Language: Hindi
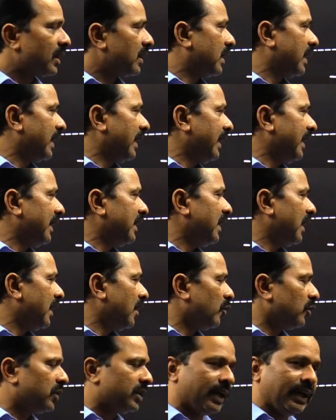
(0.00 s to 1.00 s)
थ्री इधर
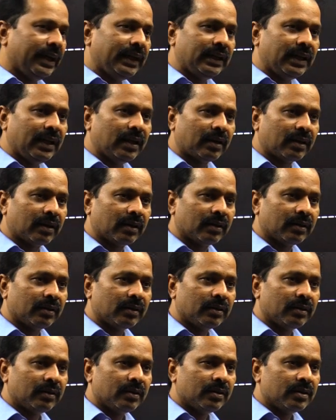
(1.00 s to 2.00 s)
और थ्री इधर
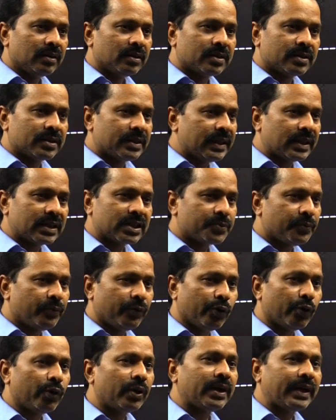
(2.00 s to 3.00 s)
सिक्स
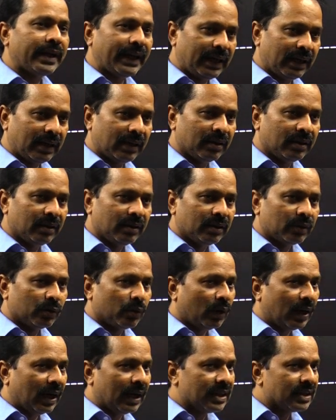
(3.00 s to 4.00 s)
फोर टेन तो
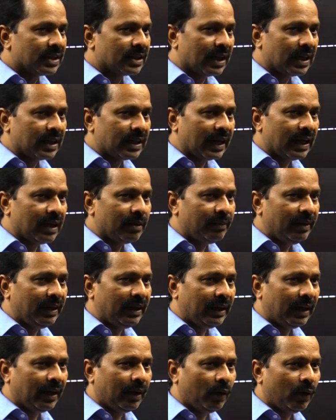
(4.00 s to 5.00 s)
अंदर टेन
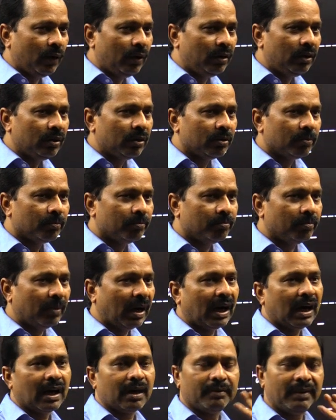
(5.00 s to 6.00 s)
मीटर और
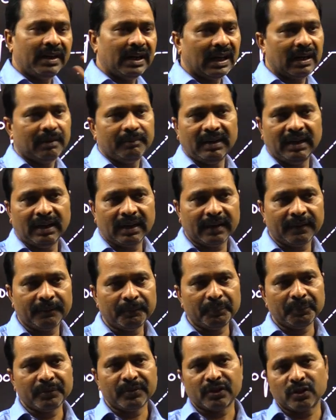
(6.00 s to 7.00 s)
बाहर भी टेन मीटर
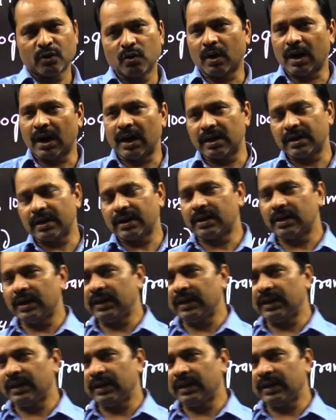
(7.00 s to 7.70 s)
तो कॉन्ट्रैक्ट